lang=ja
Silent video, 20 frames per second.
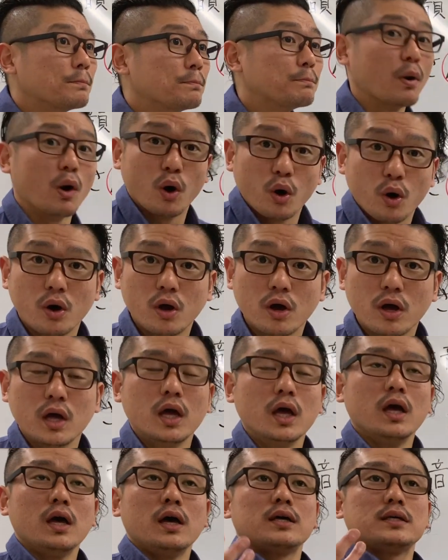歩。
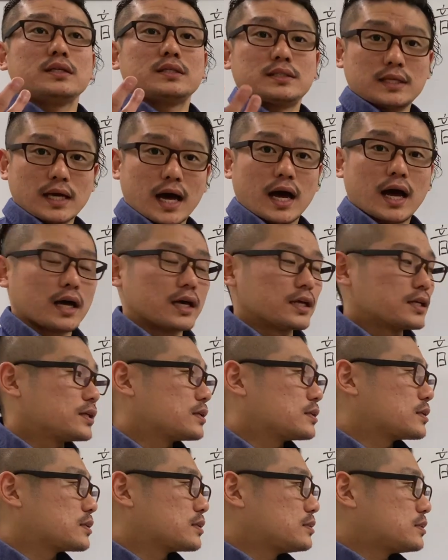さ
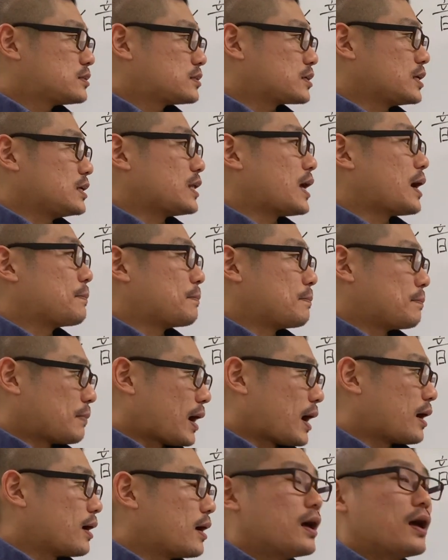あ次
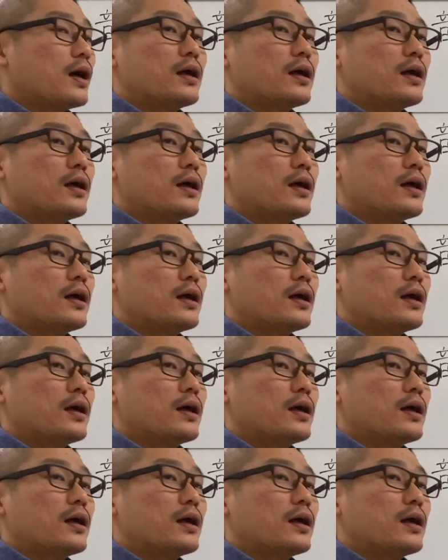ナンバ。